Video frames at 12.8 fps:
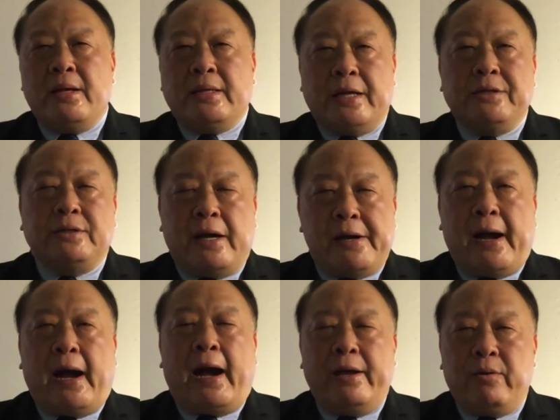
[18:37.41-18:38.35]
但是当
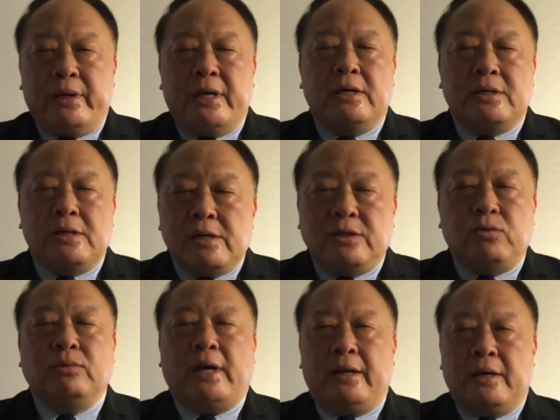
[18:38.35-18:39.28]
然还有一个更
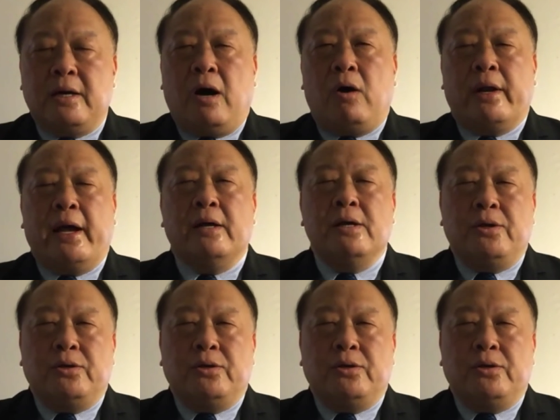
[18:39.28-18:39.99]
重大的考量，